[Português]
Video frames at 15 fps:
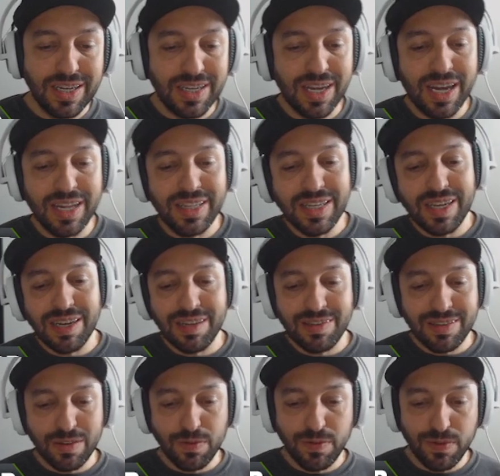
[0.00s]
da
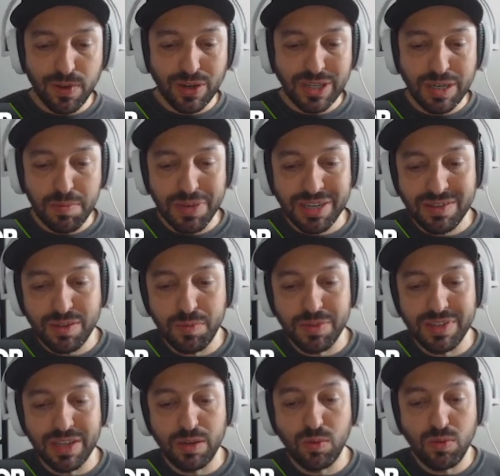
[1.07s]
aniquilação foca em
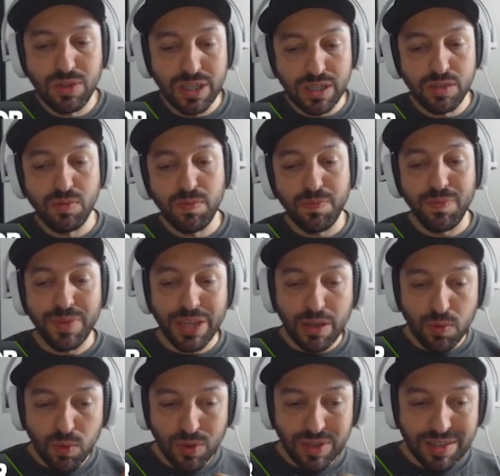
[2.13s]
maximizar o dano
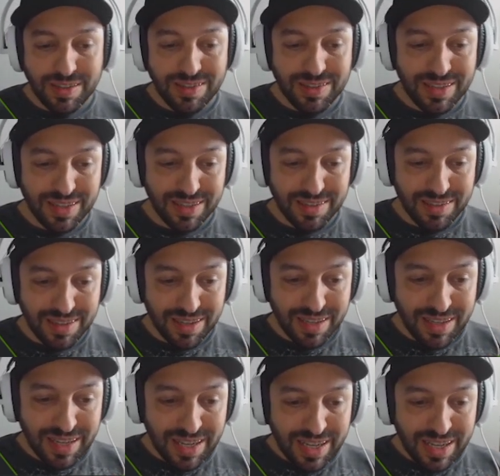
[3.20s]
em curta distância